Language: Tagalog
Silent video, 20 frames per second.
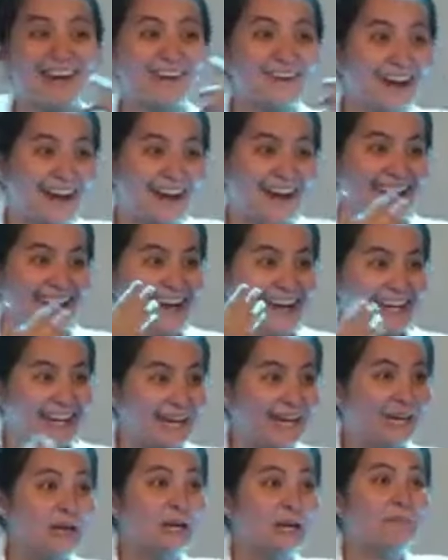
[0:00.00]
na,
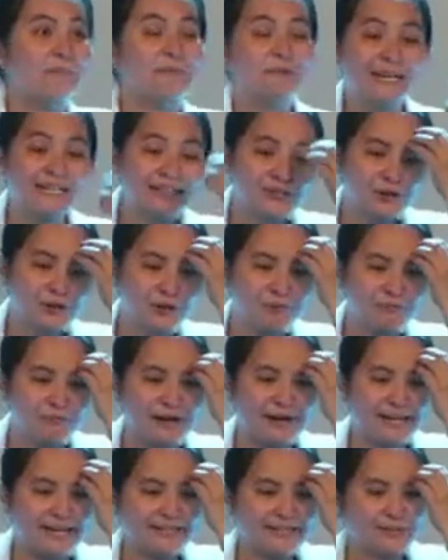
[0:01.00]
nadadayo impression
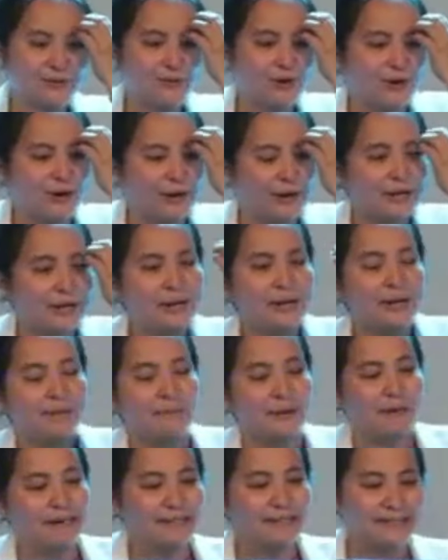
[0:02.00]
mga igsuon.
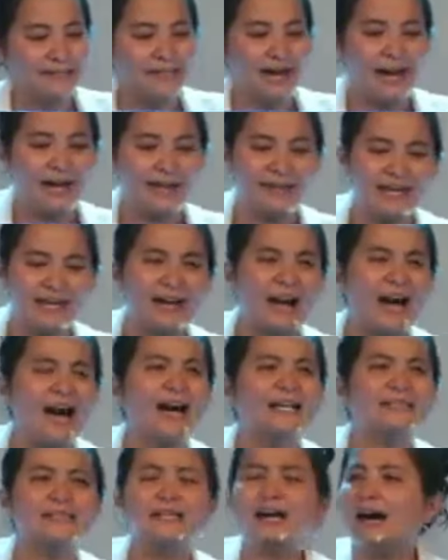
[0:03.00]
Praise God,
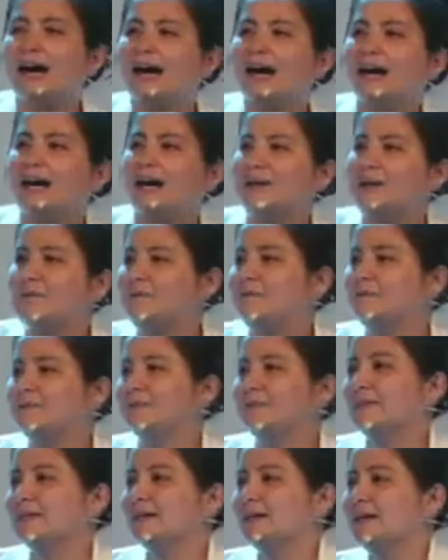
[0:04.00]
tagaasa ka.
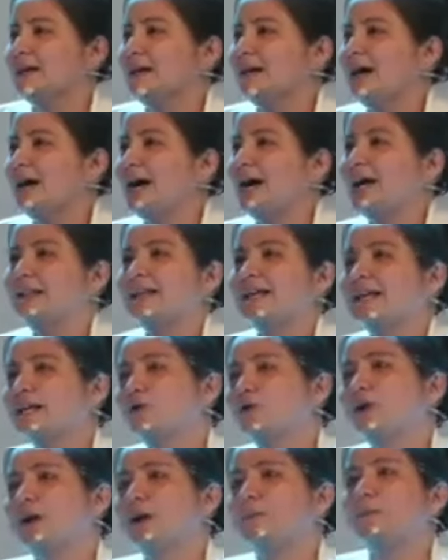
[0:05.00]
Ay, diri
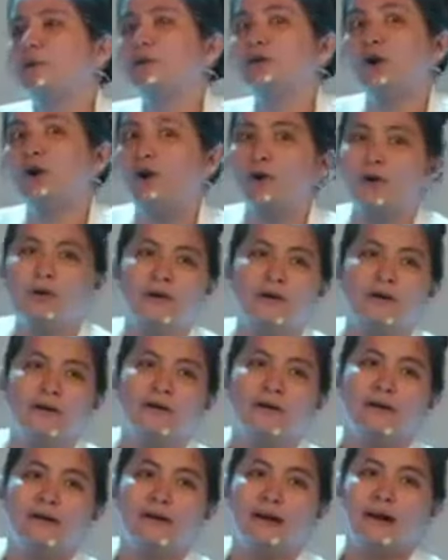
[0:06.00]
ko nagpuyo.
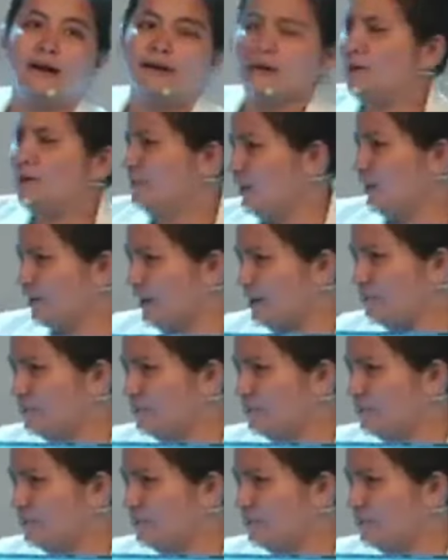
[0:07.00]
Hala, daghan